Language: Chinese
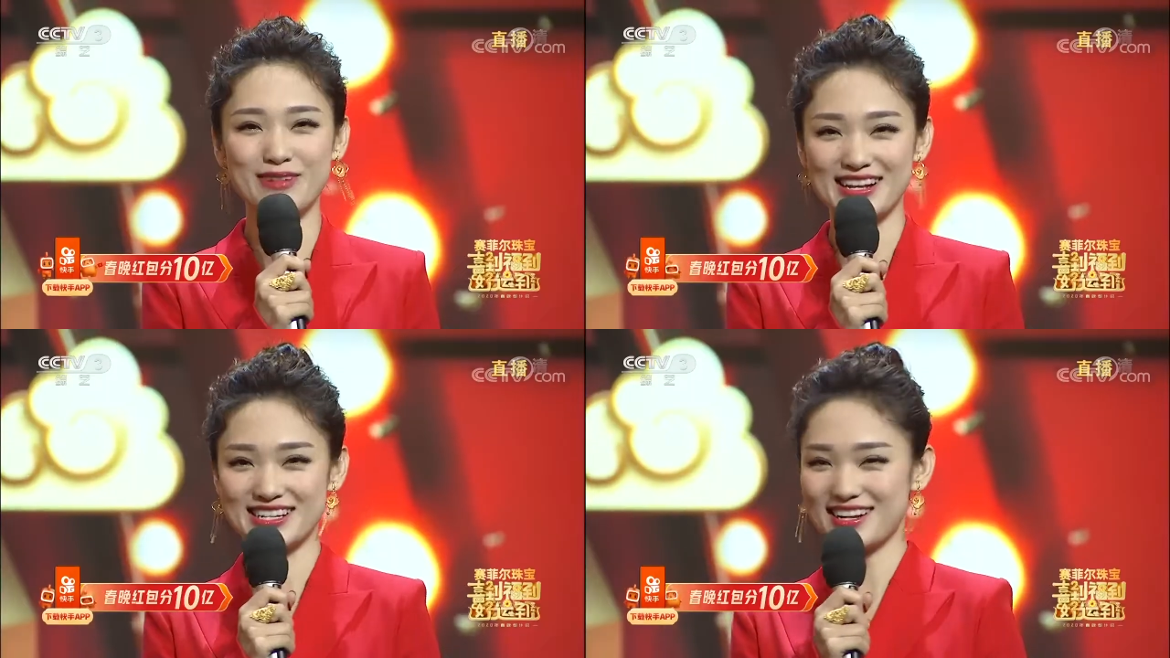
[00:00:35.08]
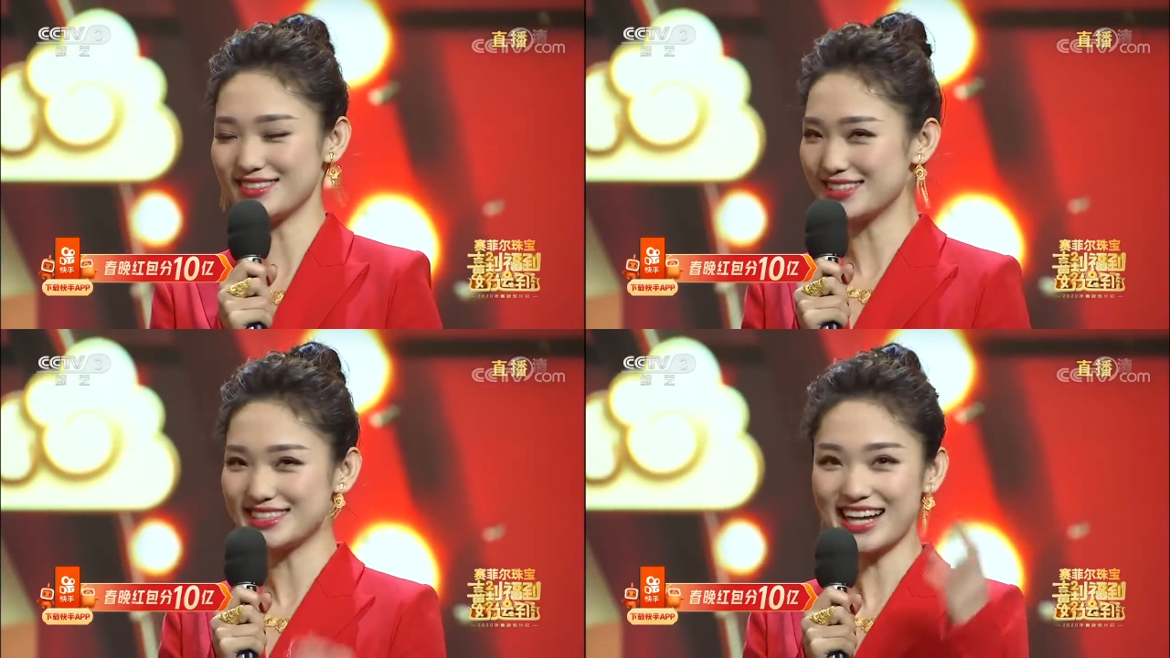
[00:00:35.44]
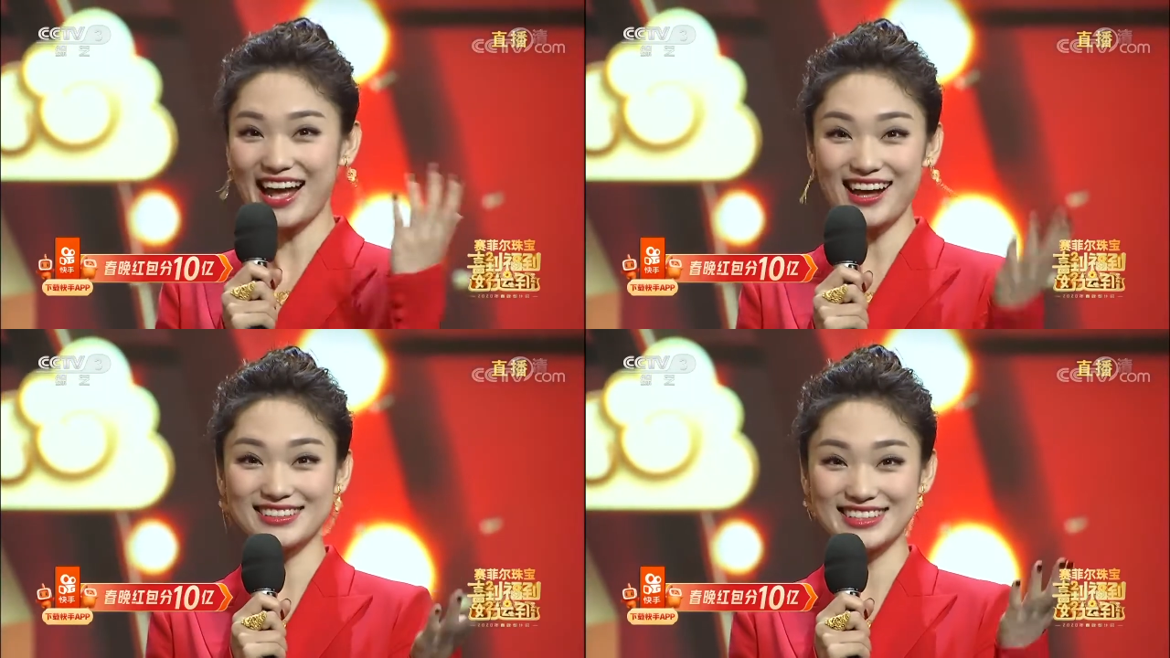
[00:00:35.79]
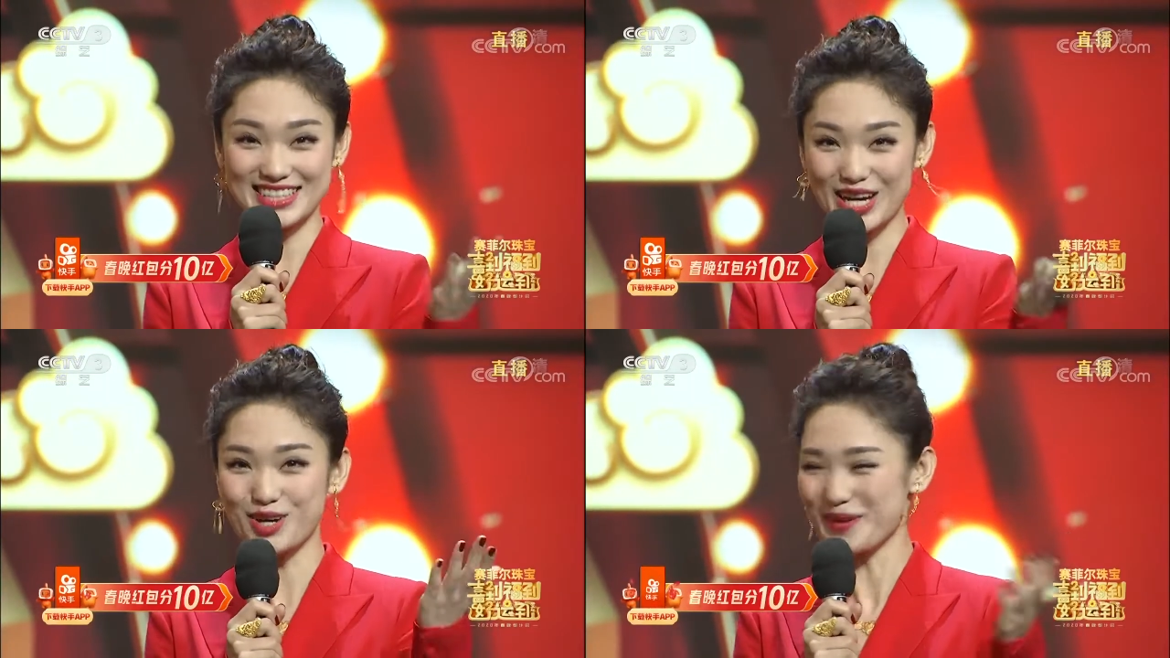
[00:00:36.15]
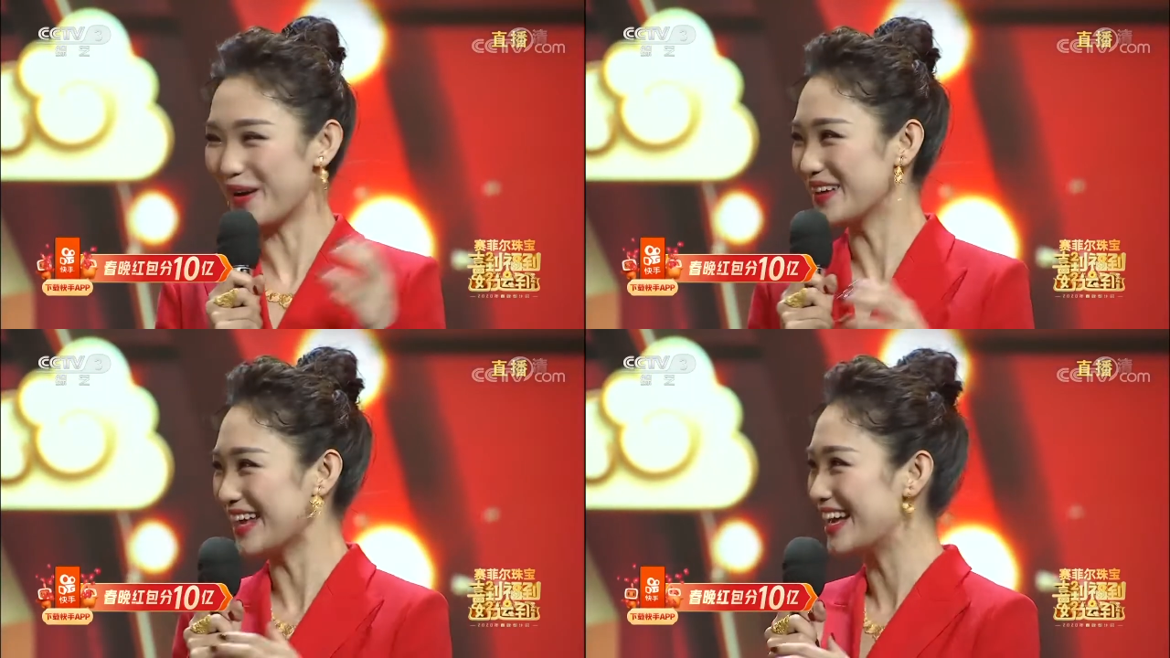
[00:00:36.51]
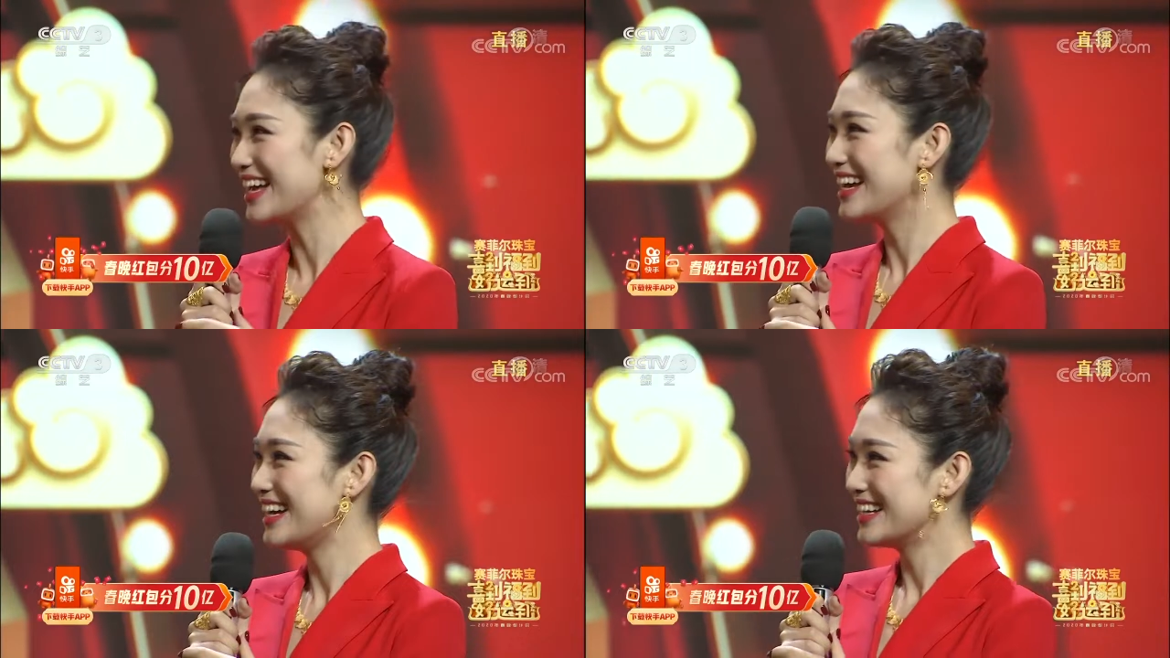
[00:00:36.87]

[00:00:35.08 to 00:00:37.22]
晚上的唱跳表演。没错，